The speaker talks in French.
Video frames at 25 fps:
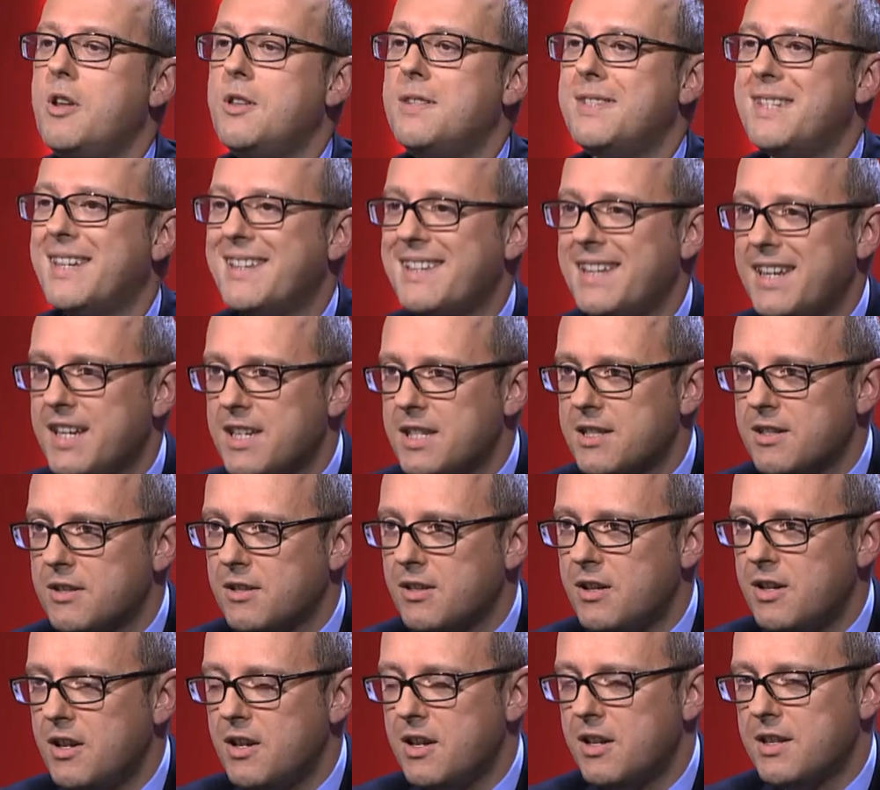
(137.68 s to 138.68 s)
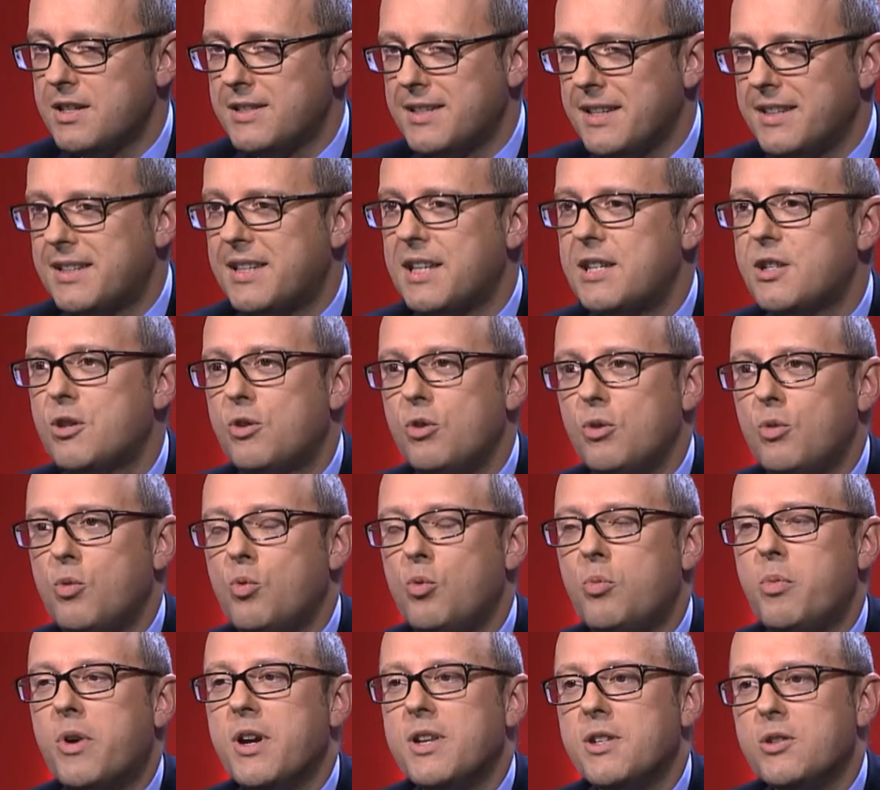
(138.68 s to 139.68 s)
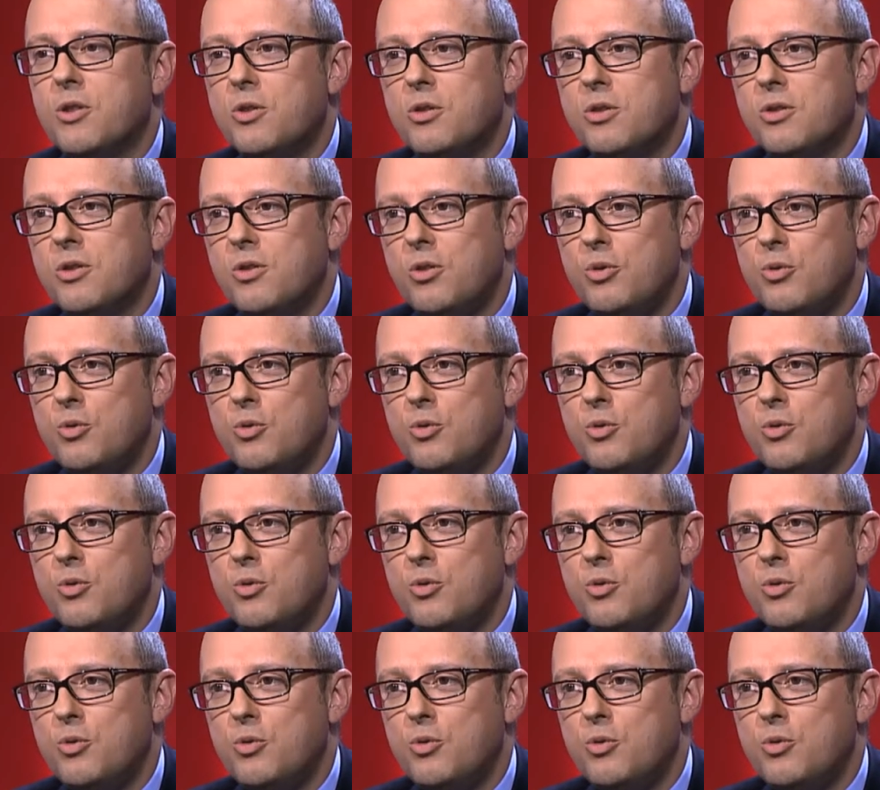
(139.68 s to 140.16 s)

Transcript: à une synthèse, synthèse que l'on présente